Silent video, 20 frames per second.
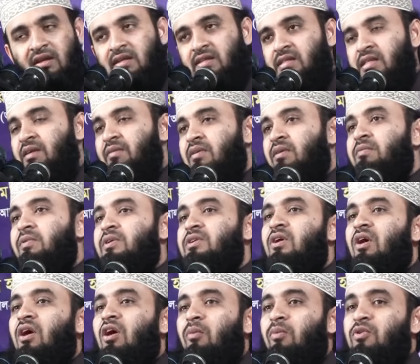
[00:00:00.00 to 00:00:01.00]
ইসলামের
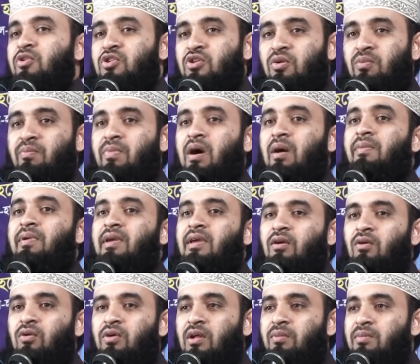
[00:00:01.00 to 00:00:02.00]
বিজয় অবসম্ভাবী
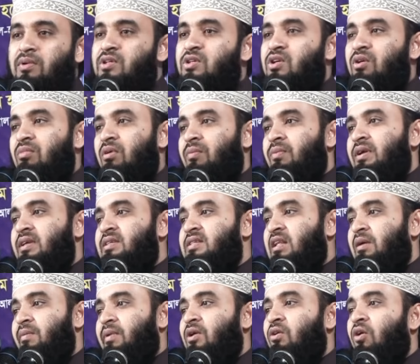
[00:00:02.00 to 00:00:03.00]
গোটা বিশ্বব্যাপী
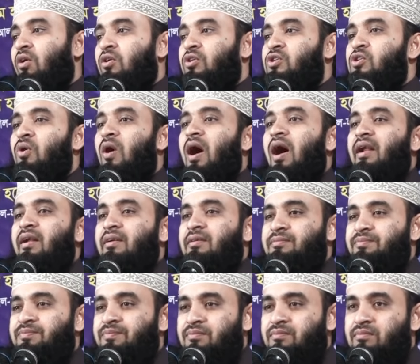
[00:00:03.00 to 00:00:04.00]
ইসলামের গণজোয়ার
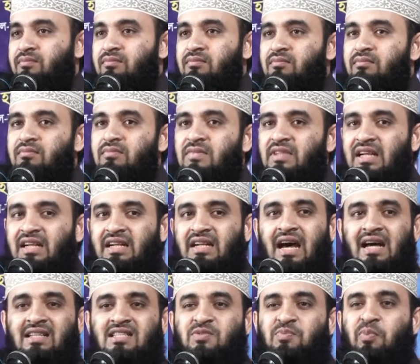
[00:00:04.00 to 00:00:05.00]

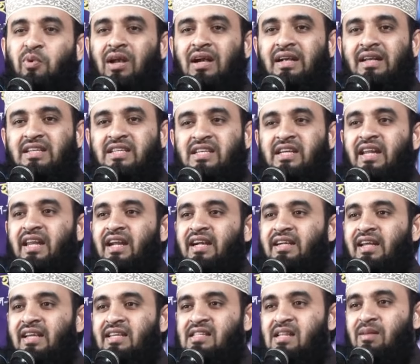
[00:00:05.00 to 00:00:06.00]
ডাচ পলিটিশিয়ান
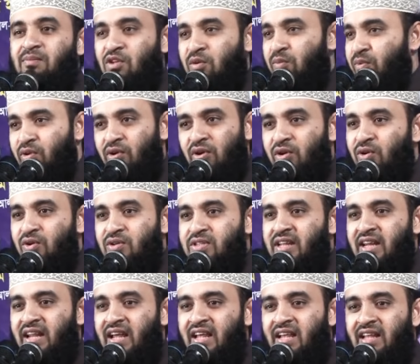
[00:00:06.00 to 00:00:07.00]
একটা ইসলাম ধর্ম গ্রহণ
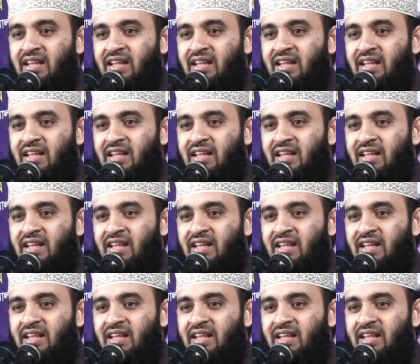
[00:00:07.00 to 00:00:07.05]
করছে না